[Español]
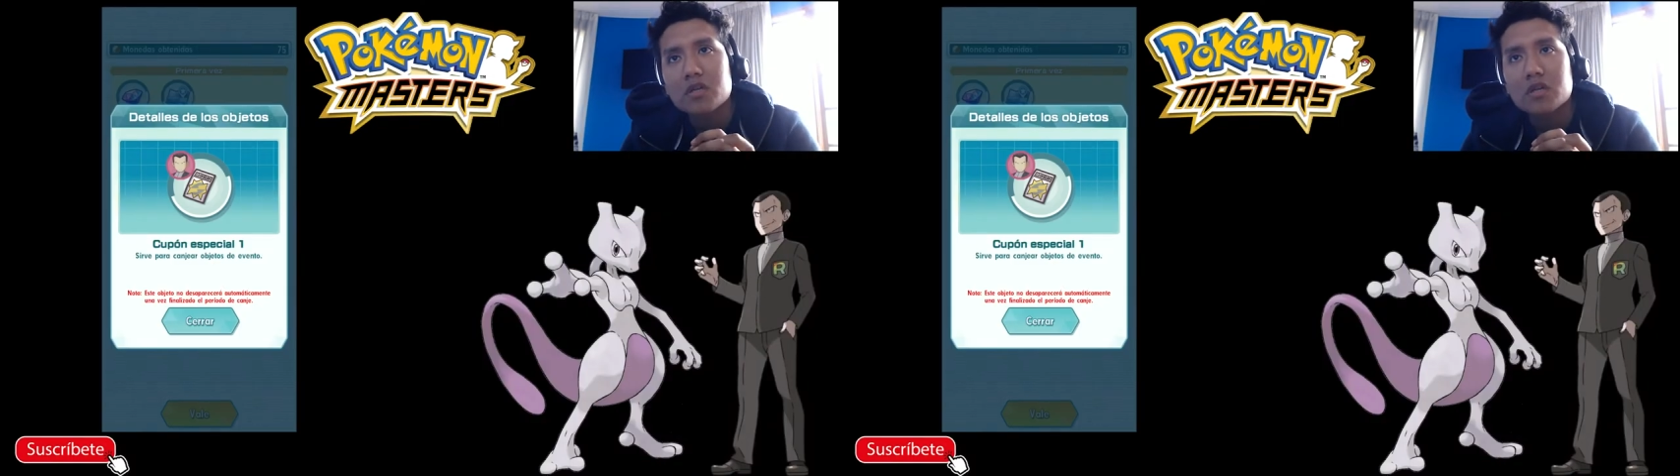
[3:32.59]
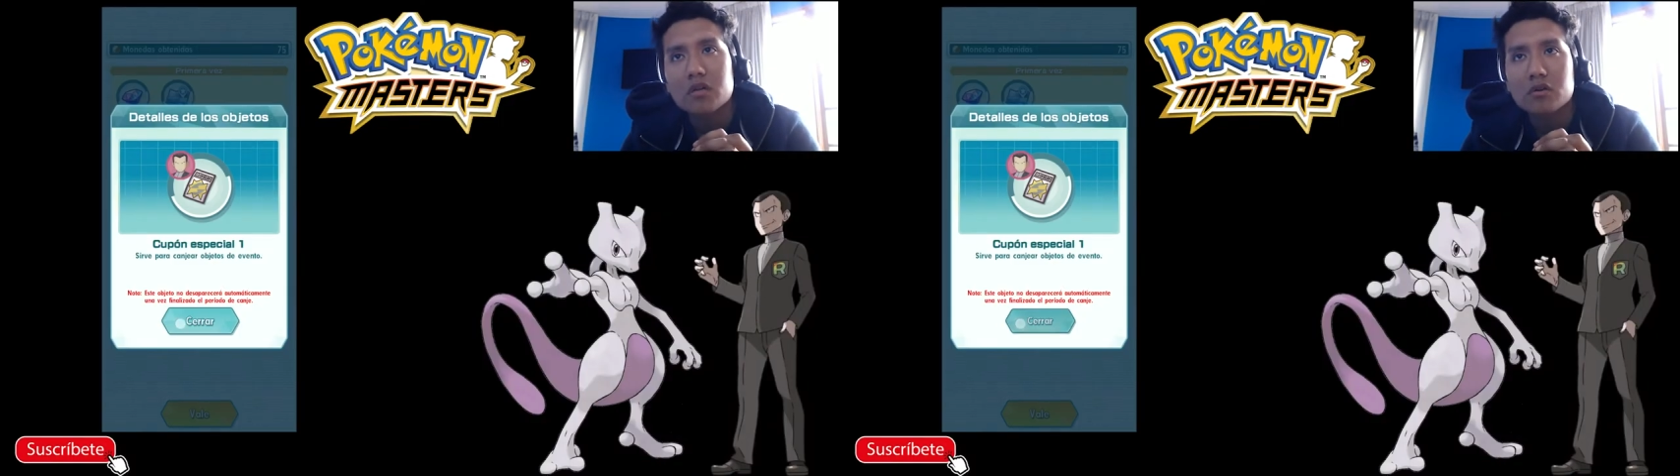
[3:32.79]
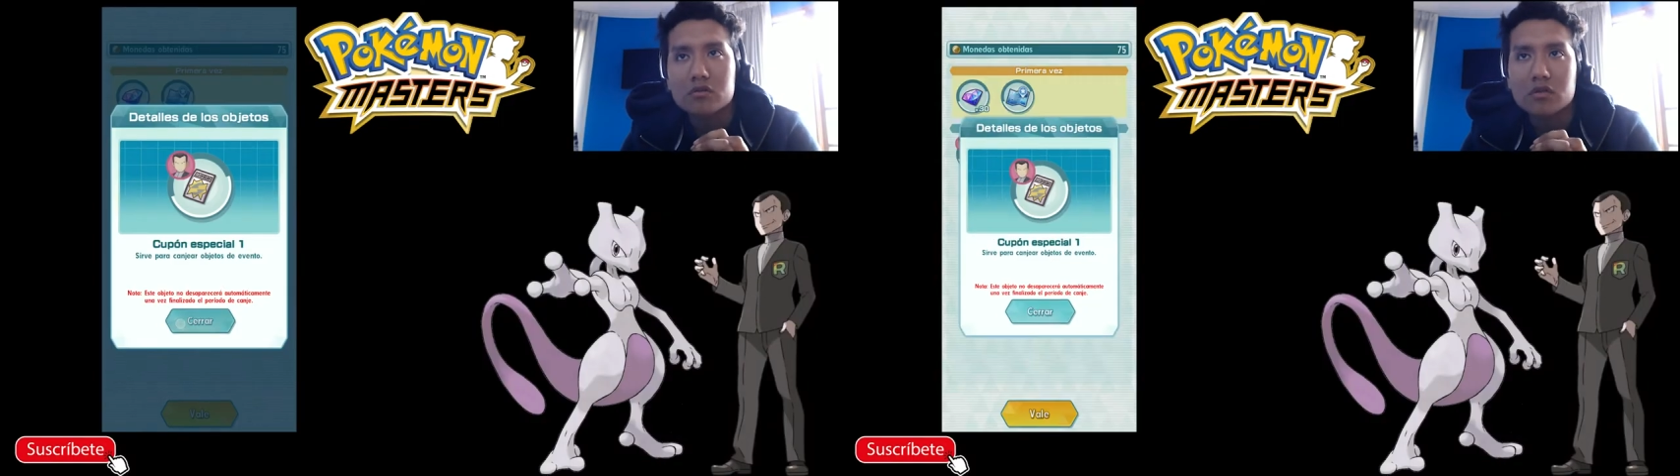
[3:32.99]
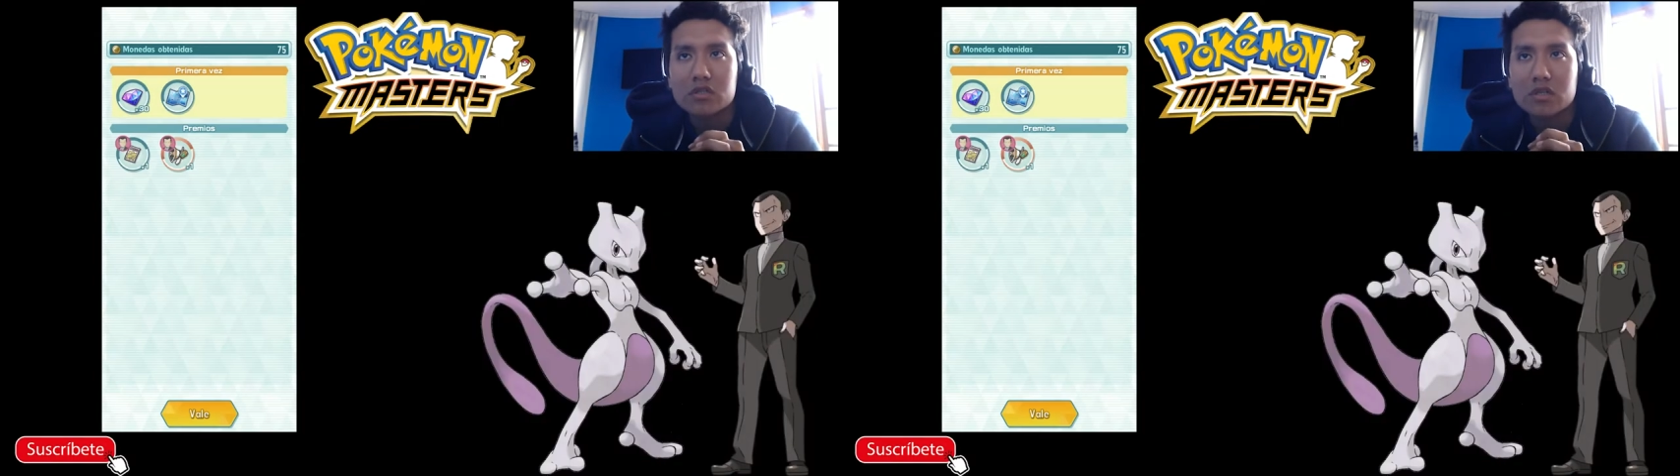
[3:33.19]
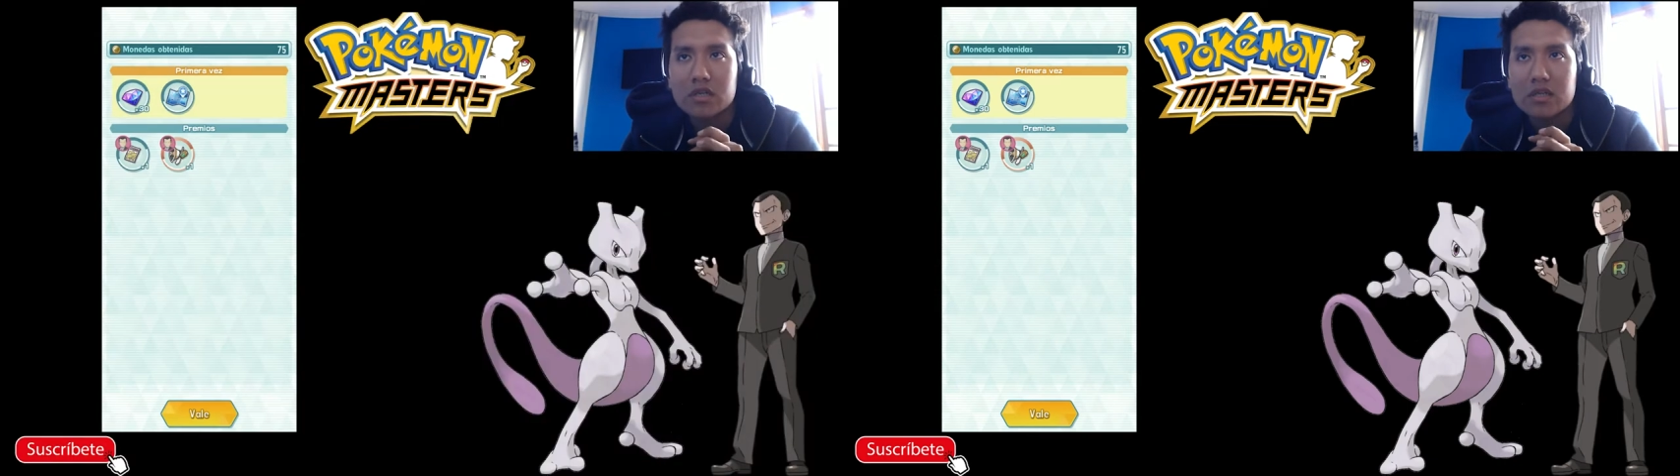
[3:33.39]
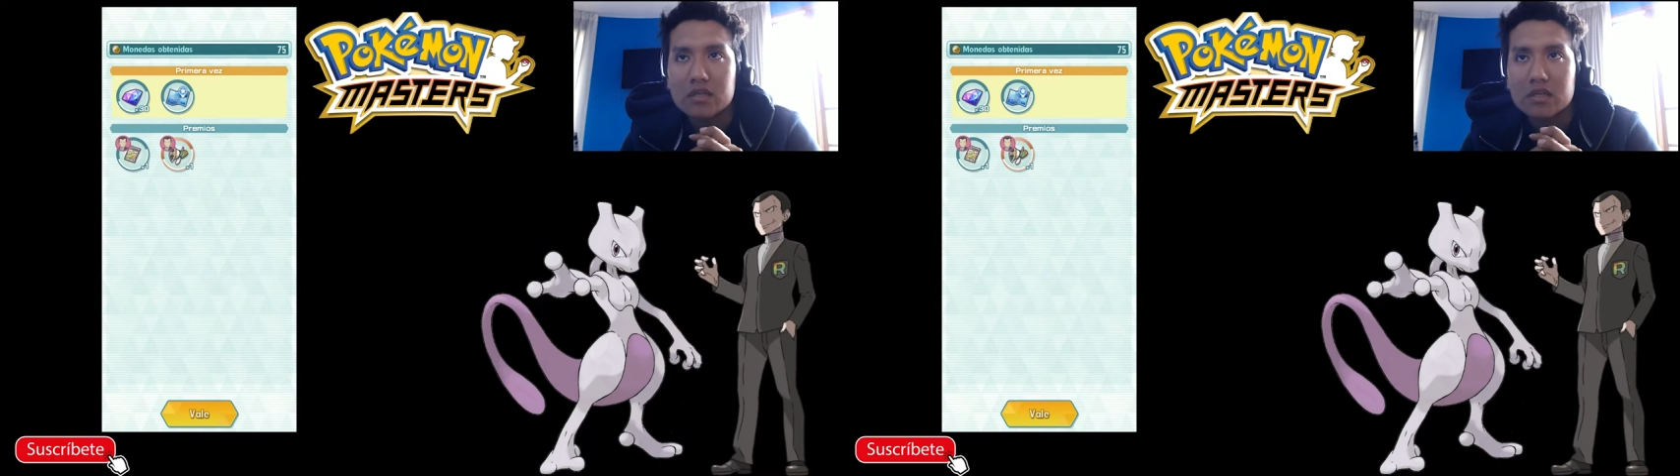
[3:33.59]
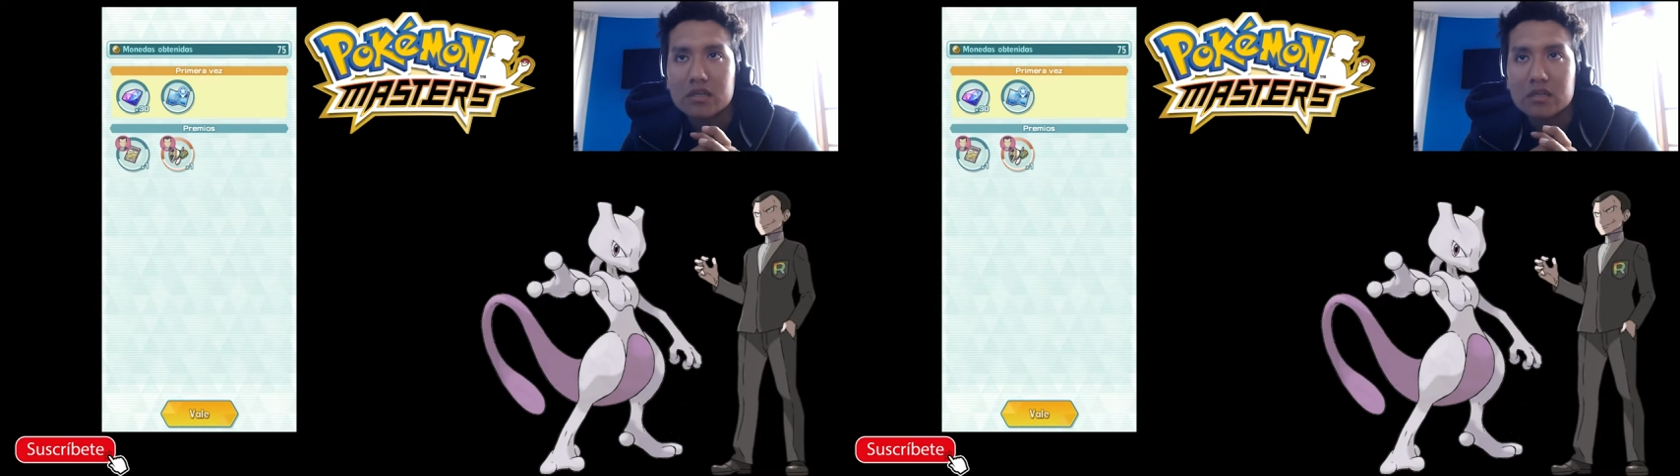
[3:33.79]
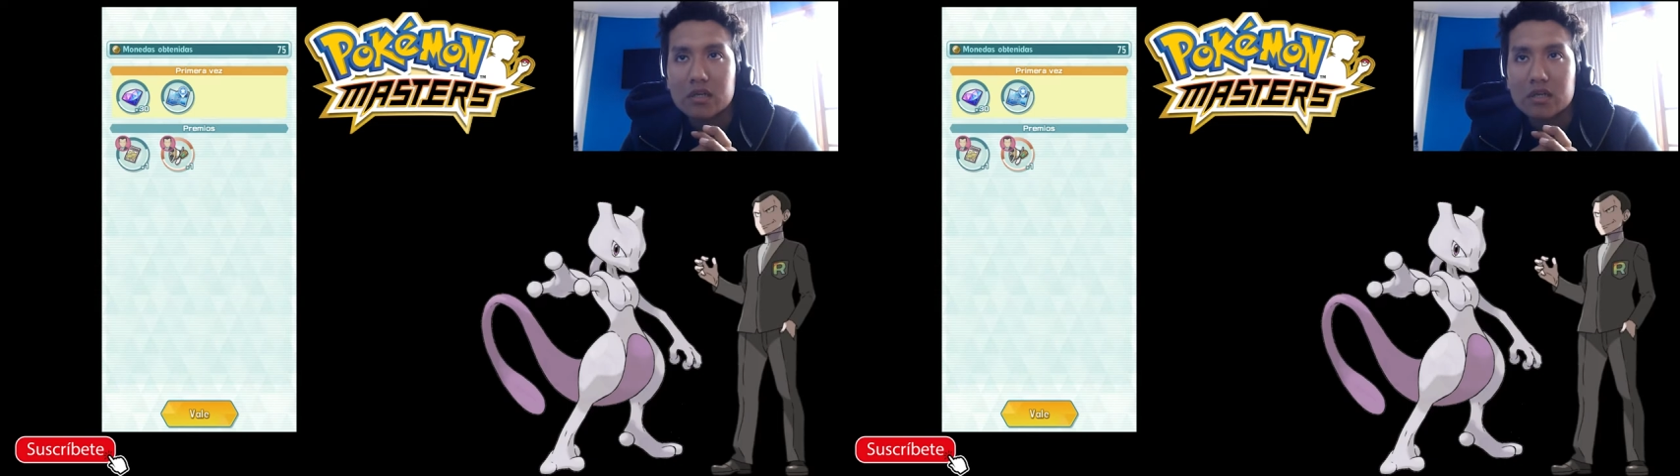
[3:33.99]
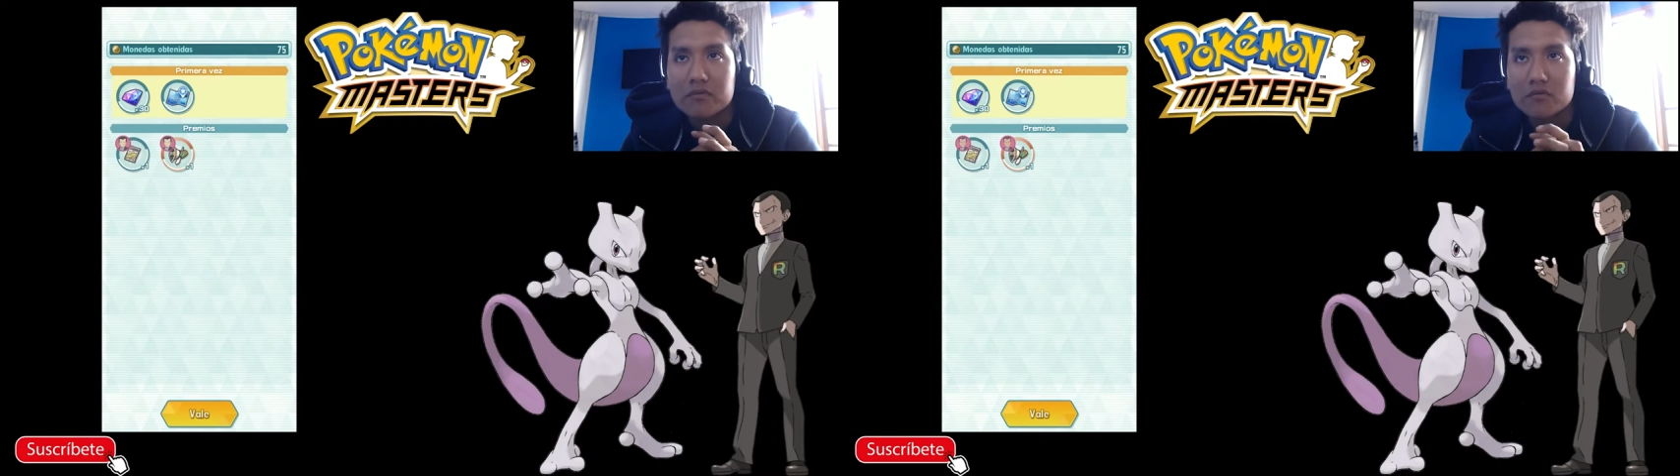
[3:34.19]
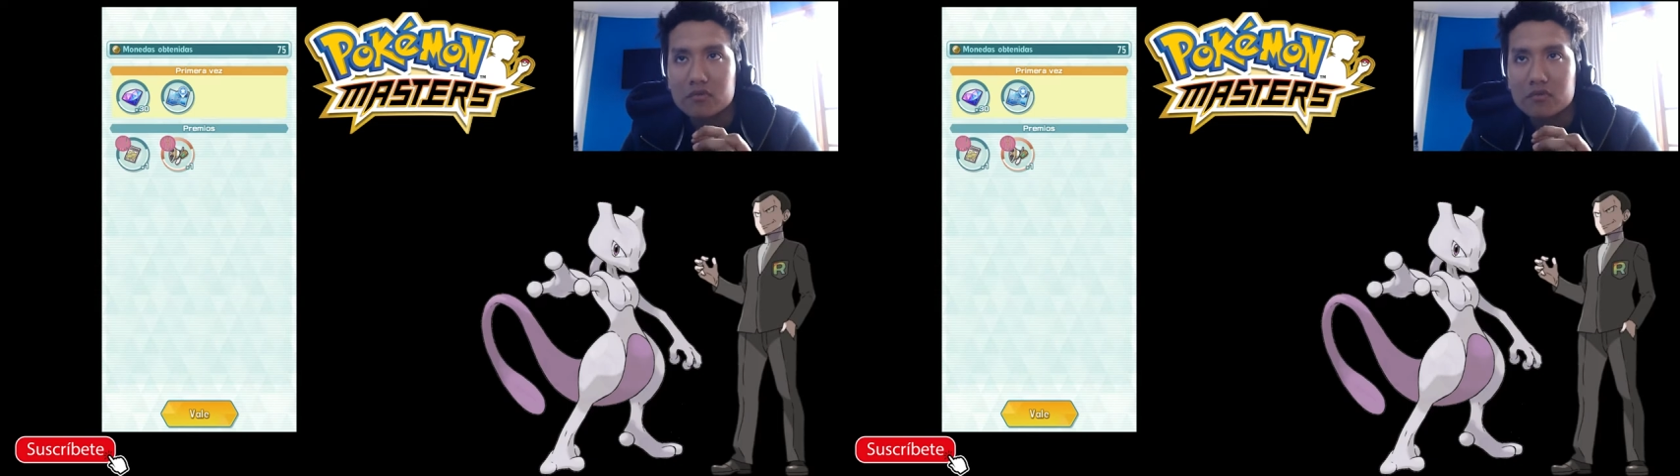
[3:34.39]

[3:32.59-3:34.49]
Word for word: Y el otro es el entrenafono